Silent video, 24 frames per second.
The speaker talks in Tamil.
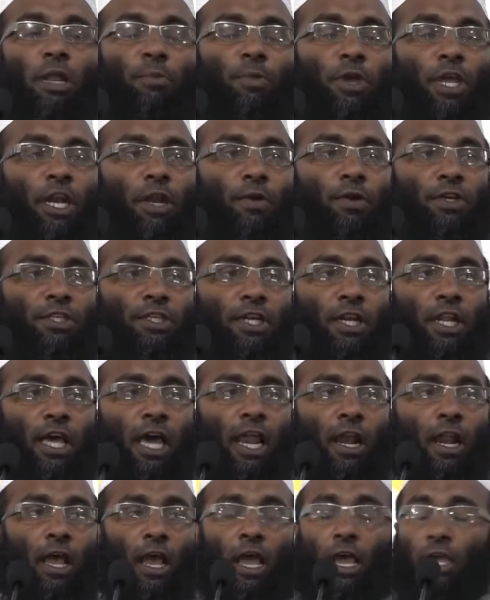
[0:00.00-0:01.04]
நிலைமை என்ன
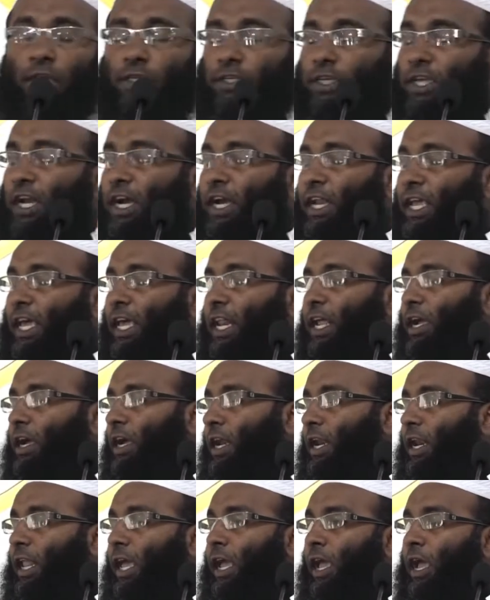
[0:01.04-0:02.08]
சொன்னால் சில
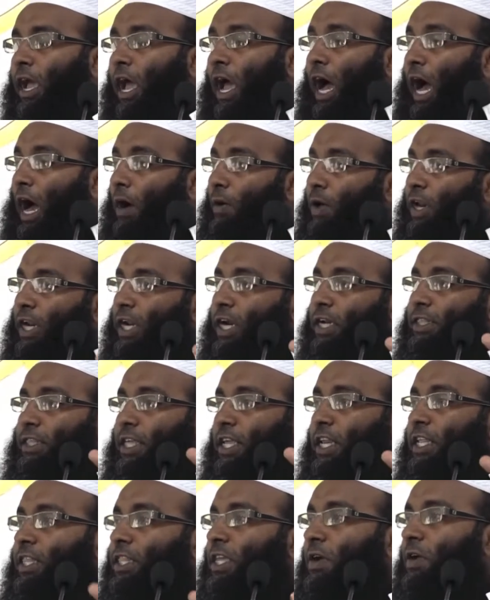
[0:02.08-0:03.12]
நேரங்களில் அவர்கள்
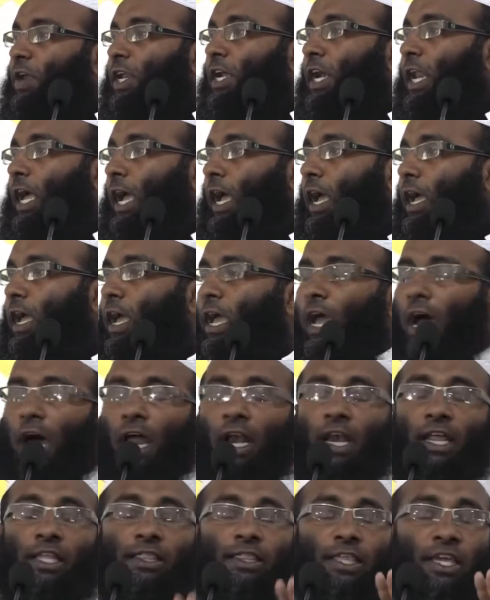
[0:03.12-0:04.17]
தெரிந்தவர்களாக
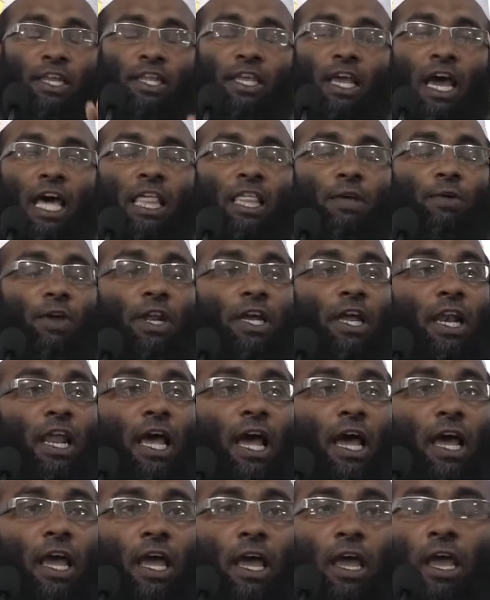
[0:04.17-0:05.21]
அல்லது
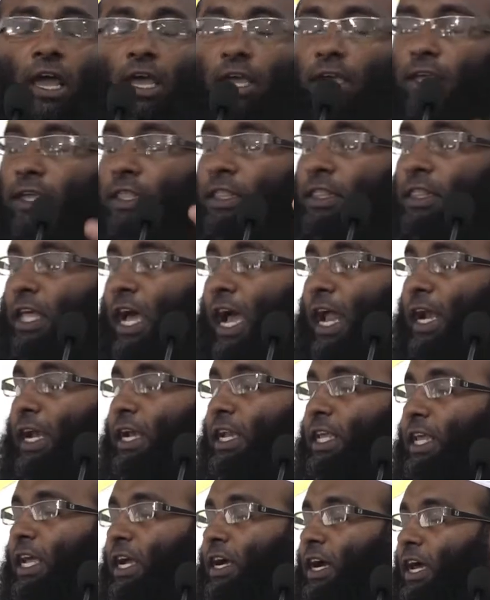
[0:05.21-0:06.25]
தெரியாதவர்களாக இந்த
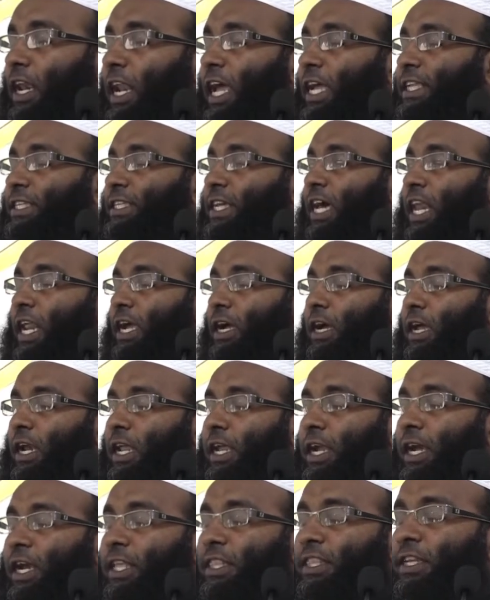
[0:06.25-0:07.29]
அந்நிய
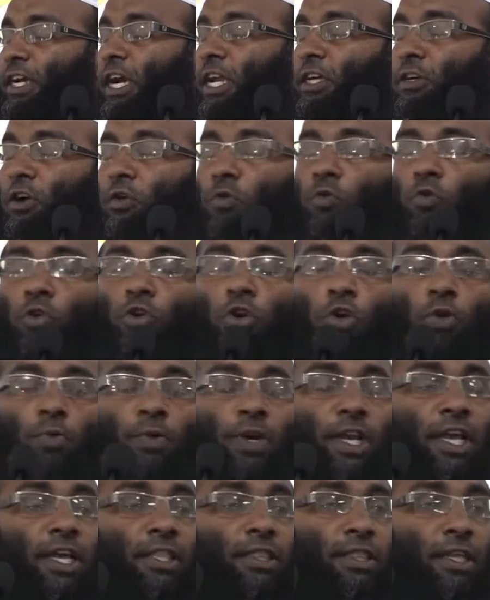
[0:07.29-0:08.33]
கலாச்சாரங்களை எடுத்து நடக்கக்கூடிய ஒரு
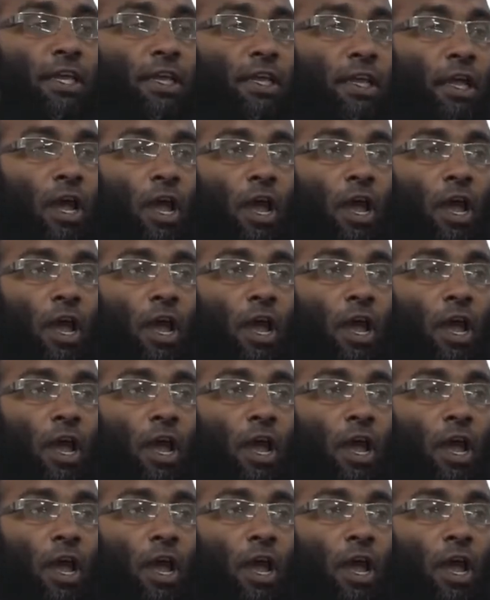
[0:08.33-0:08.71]
விடயத்தை